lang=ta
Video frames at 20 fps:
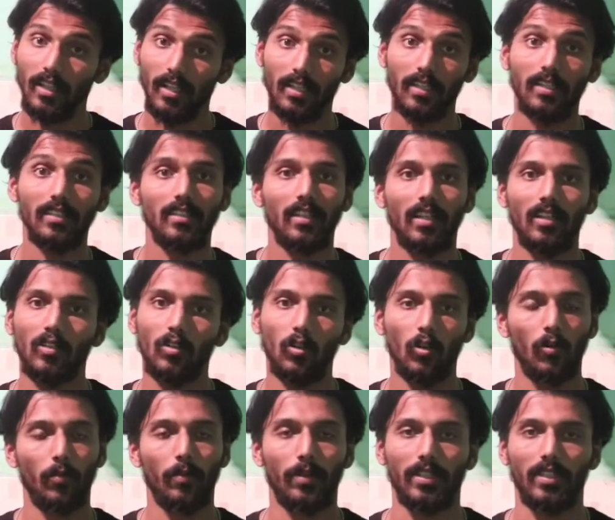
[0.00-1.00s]
கக்கனுக்காக
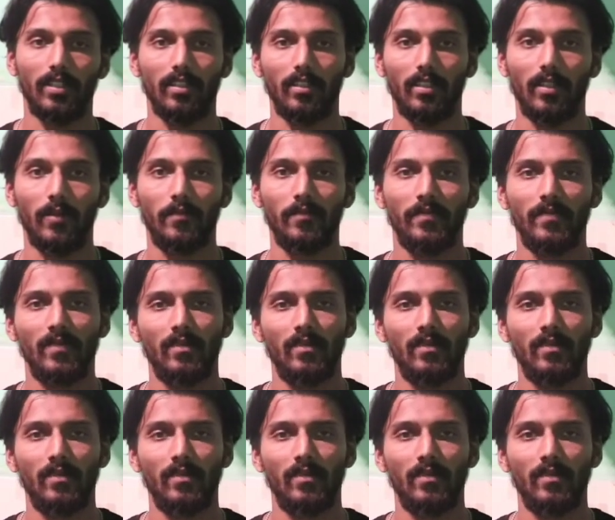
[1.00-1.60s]
கோவப்பட்டது தான்